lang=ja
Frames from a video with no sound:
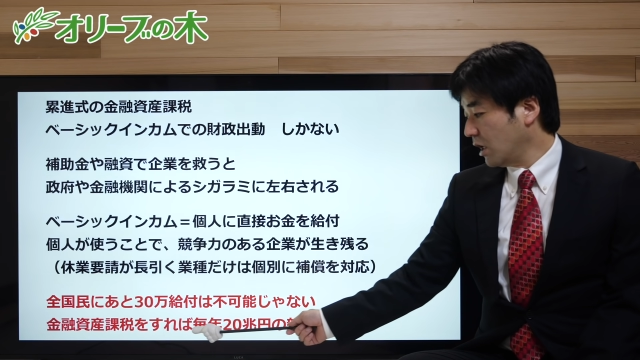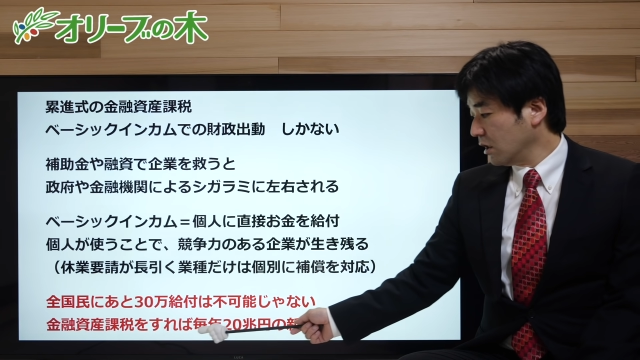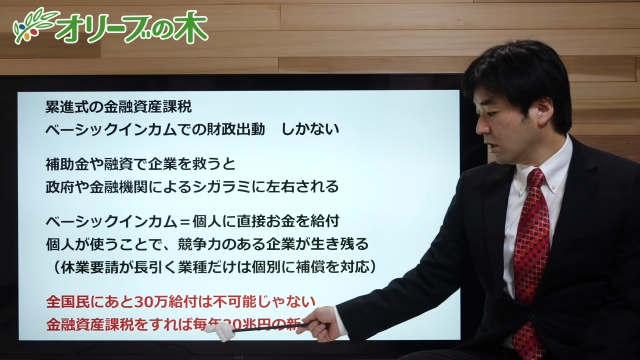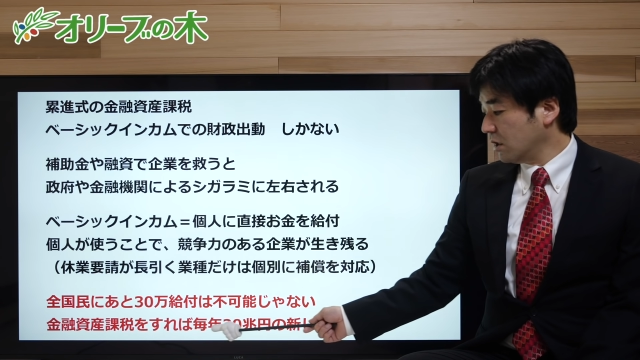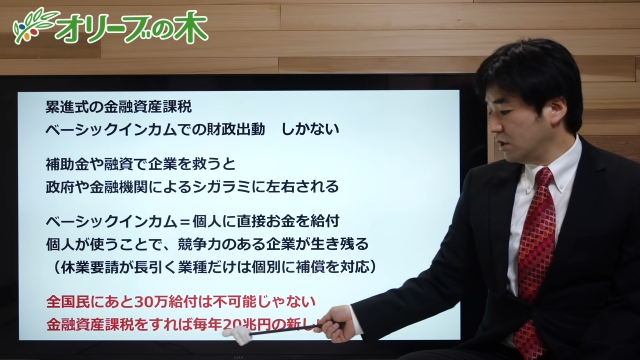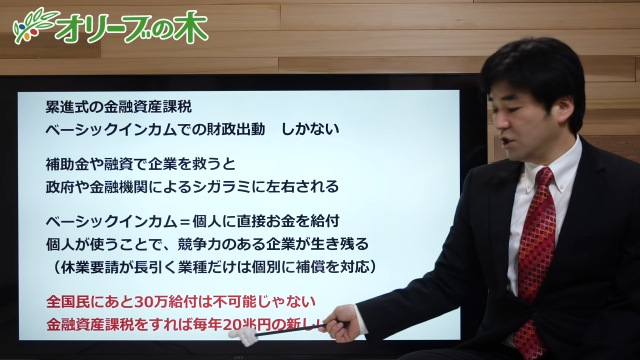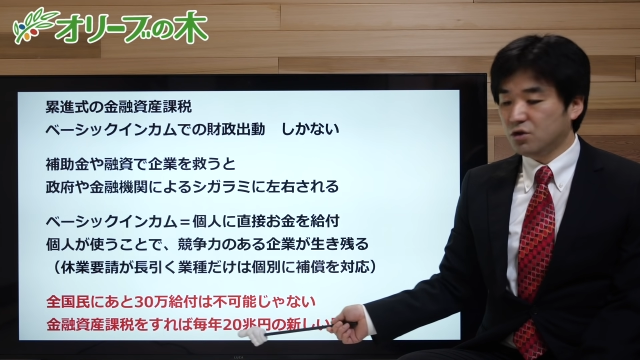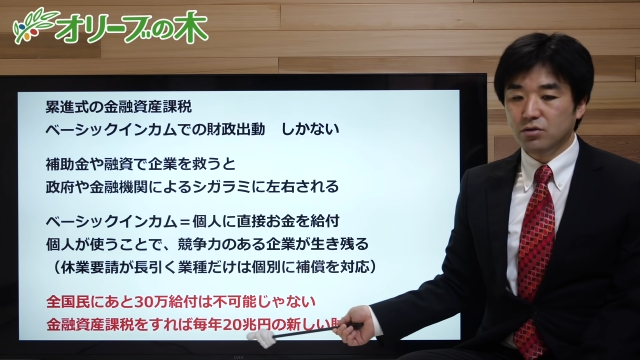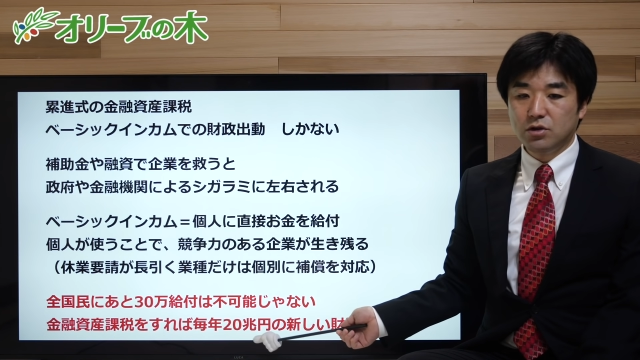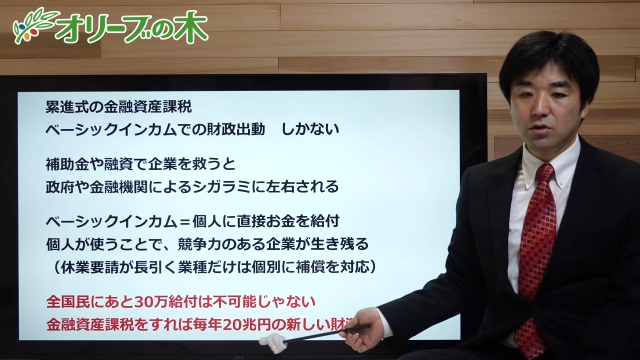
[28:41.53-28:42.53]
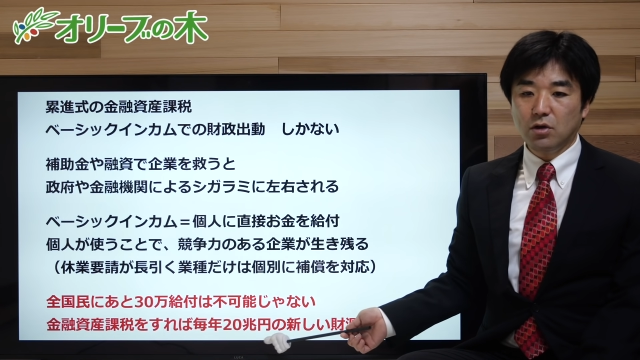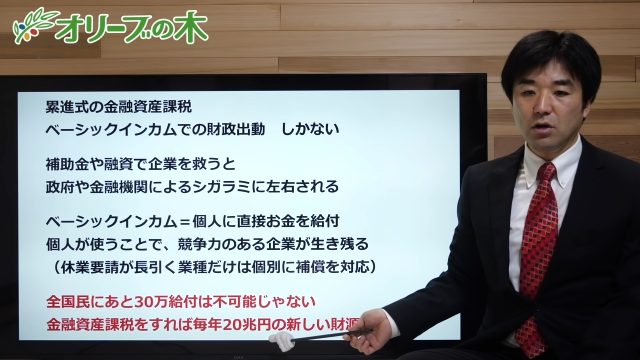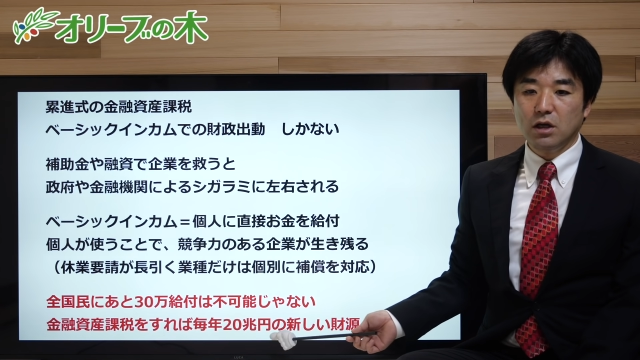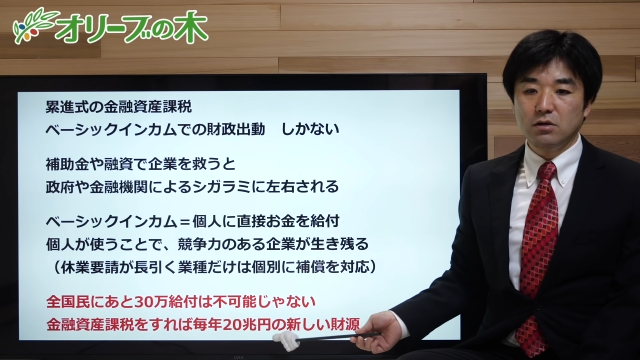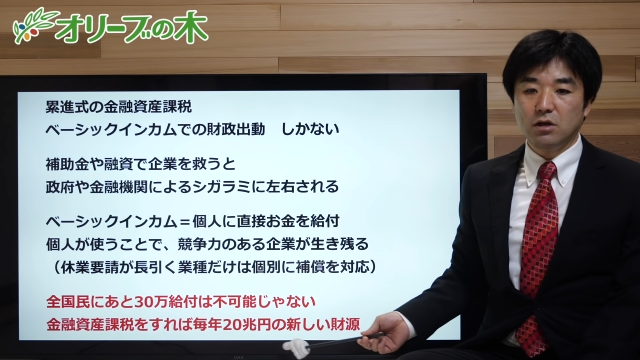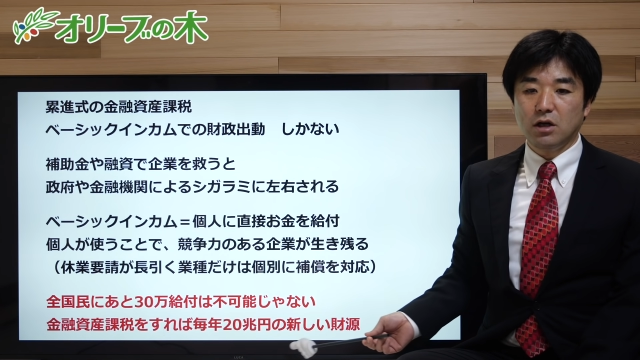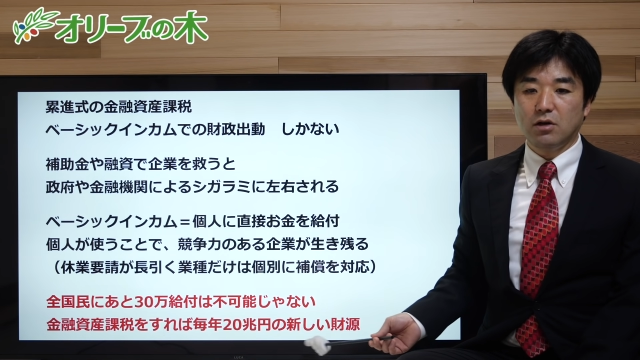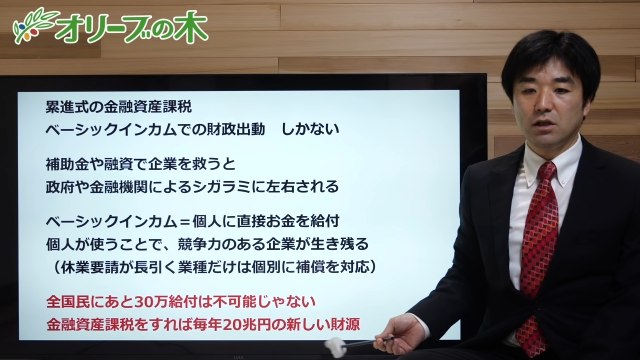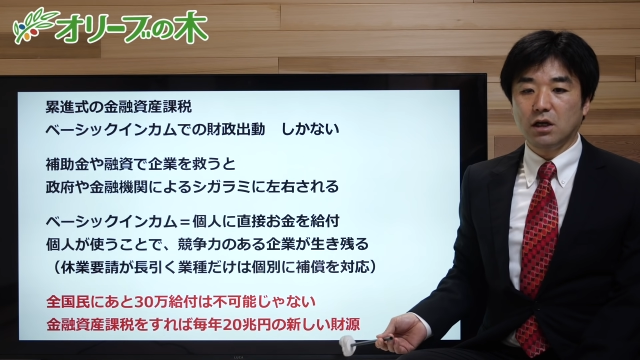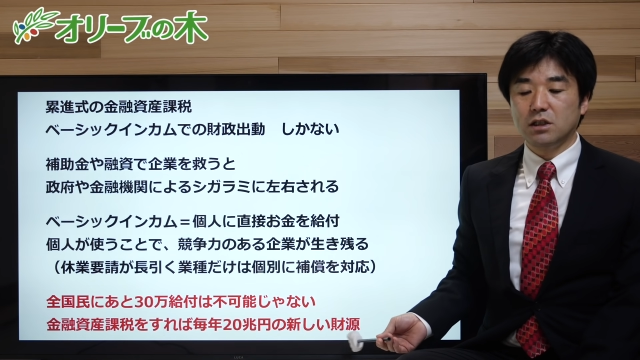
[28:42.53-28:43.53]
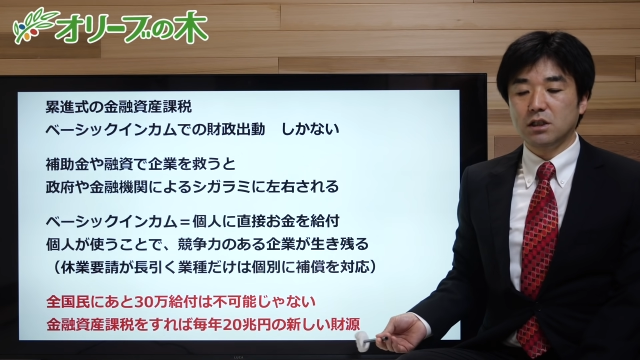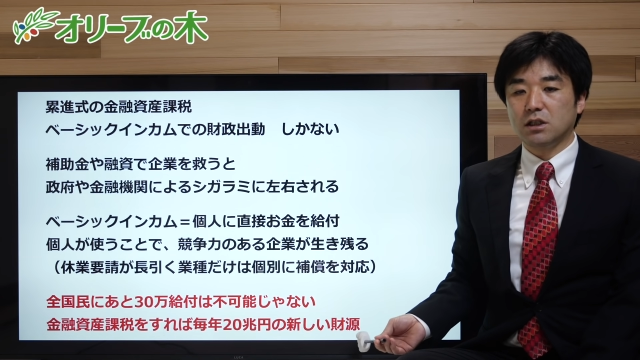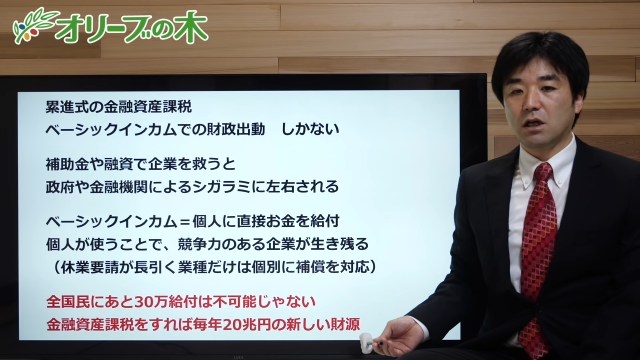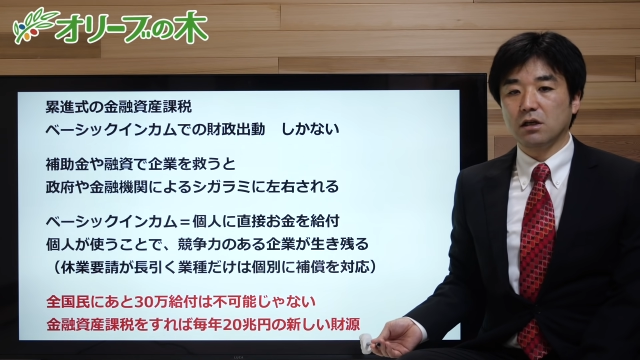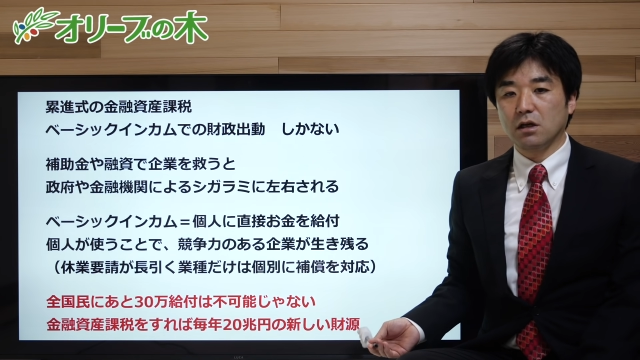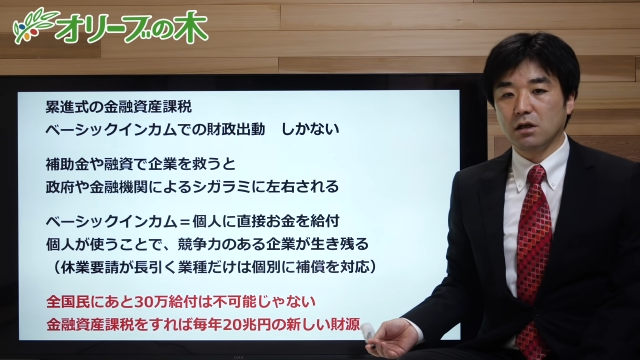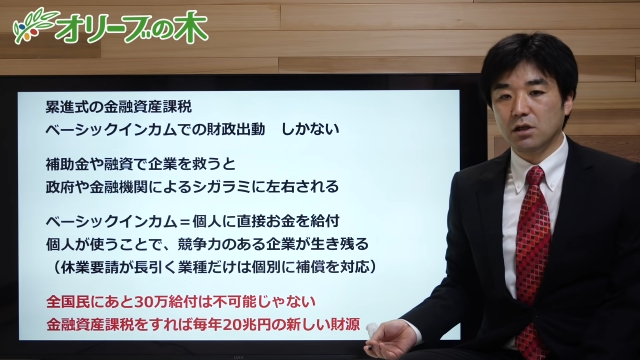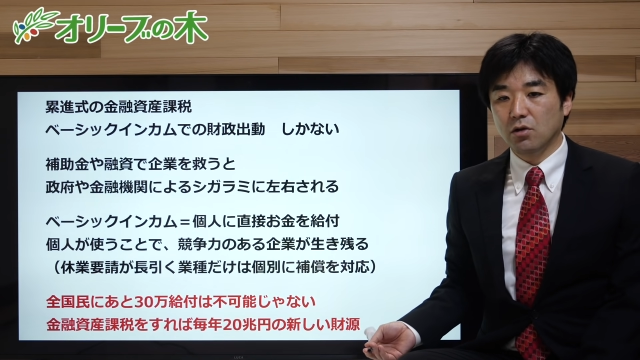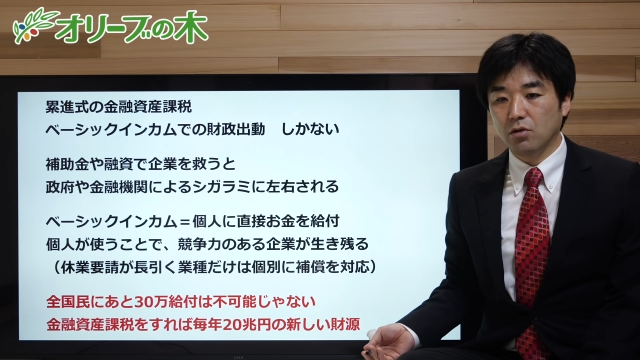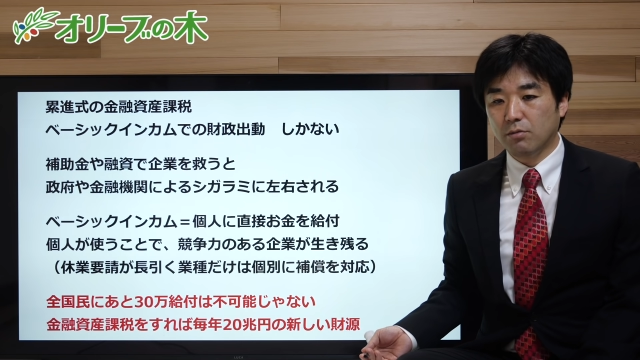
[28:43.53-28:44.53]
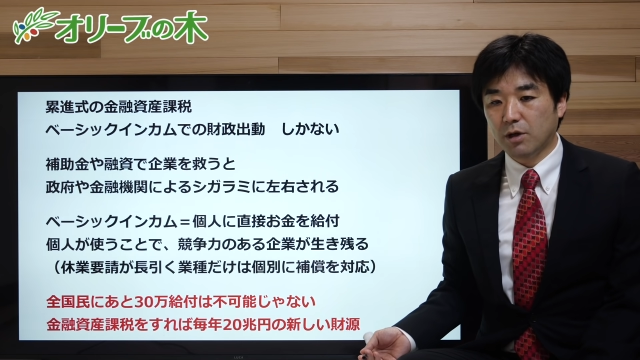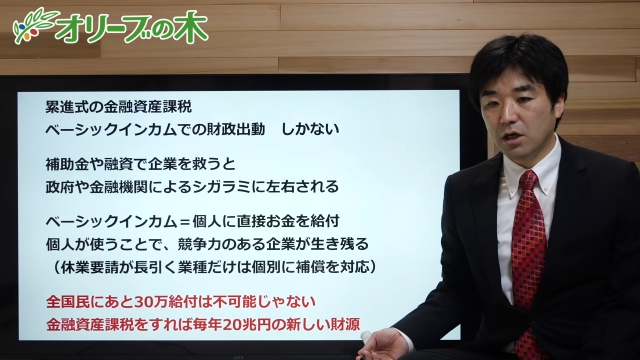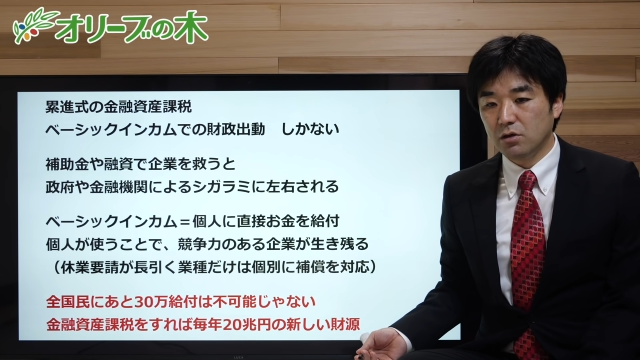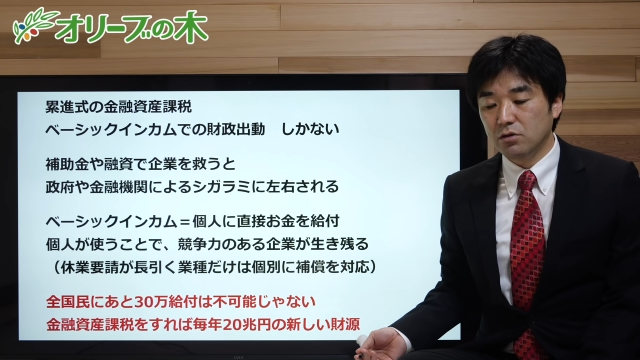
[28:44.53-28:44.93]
年間20兆円ぐらいの新しい財源が日本の場合